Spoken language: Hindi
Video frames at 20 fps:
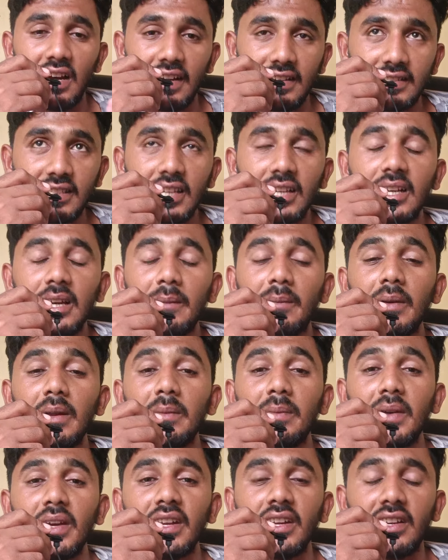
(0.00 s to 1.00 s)
अच्छे
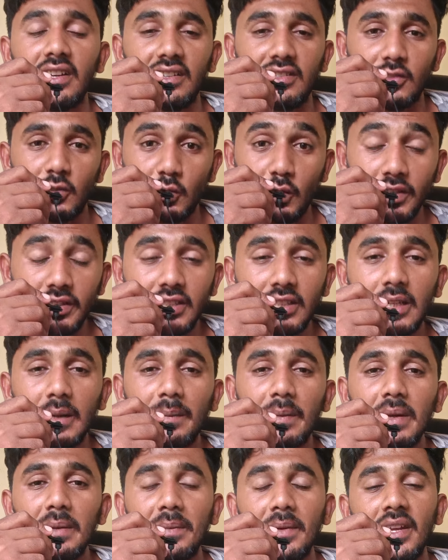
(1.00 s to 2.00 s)
कपड़े पहनकर स्वस्थ
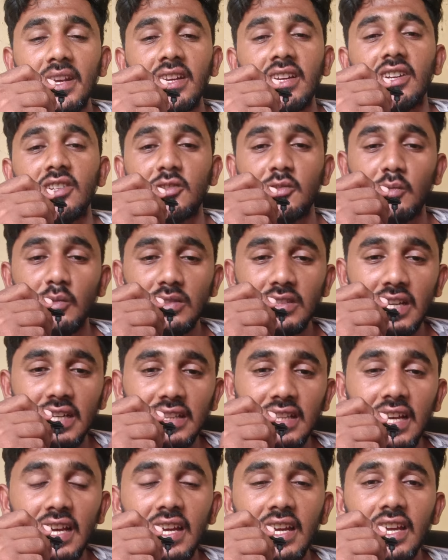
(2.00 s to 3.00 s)
कपड़े पहनकर स्कूल
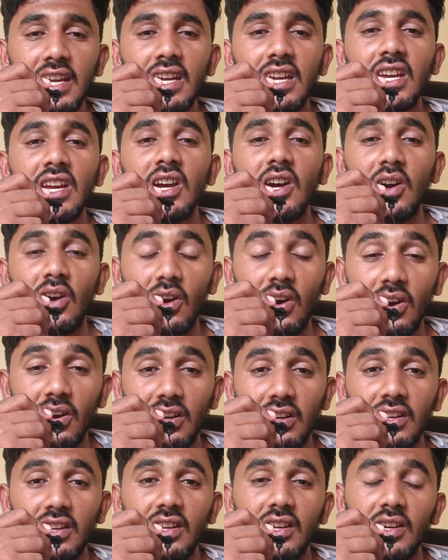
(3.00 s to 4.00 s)
जाता है
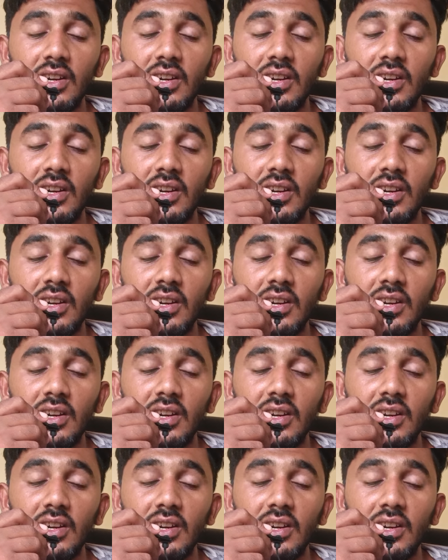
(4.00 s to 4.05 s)
और